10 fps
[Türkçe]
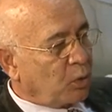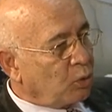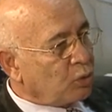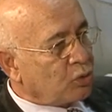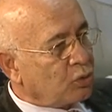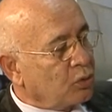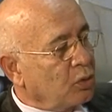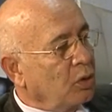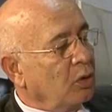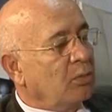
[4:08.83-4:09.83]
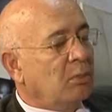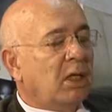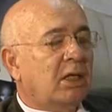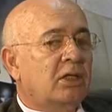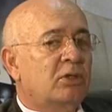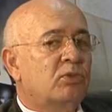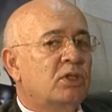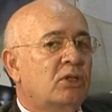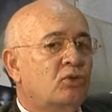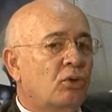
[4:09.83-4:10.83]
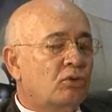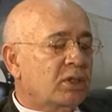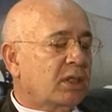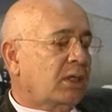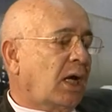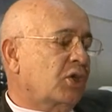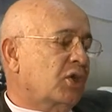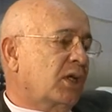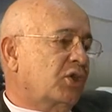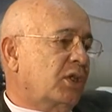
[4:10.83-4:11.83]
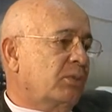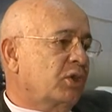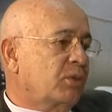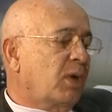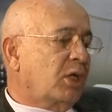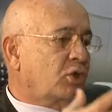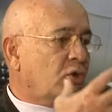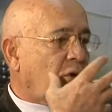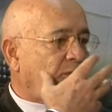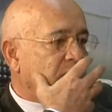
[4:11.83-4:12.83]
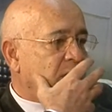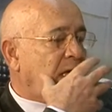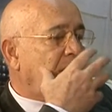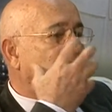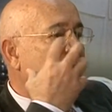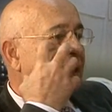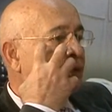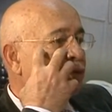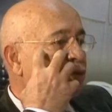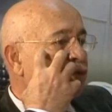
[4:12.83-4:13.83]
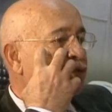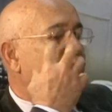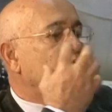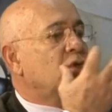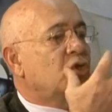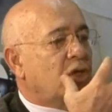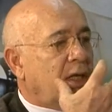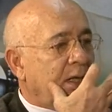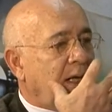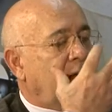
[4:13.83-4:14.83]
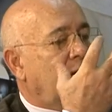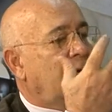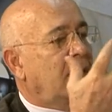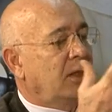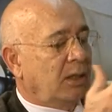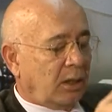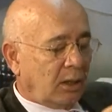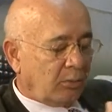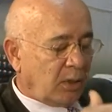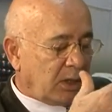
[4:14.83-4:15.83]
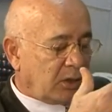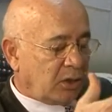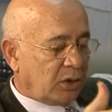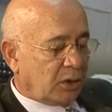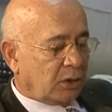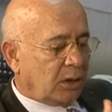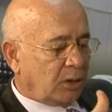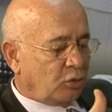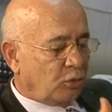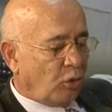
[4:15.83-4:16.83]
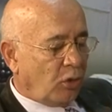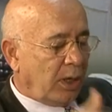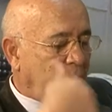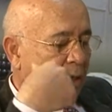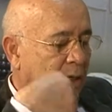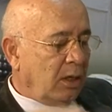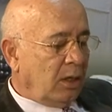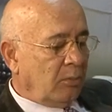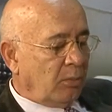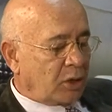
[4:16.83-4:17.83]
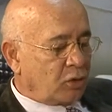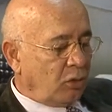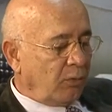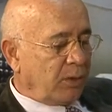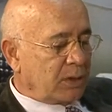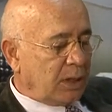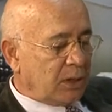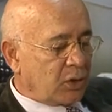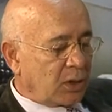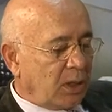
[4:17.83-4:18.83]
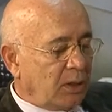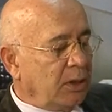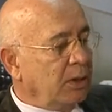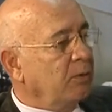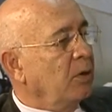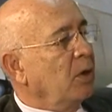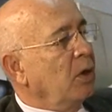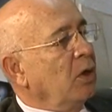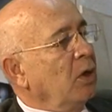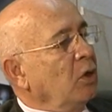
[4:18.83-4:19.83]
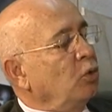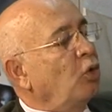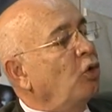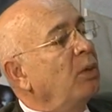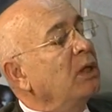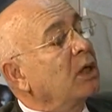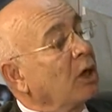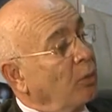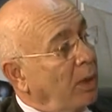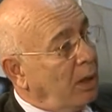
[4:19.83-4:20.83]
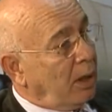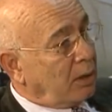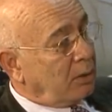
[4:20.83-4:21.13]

Üç Memleketimizde çok sık karşılaştığımız maksilofasyal yani yüz, çene yaralanmaları, kırıkları, tümörleri, maksilofasyal cerrahi, doğmalı kanomaniler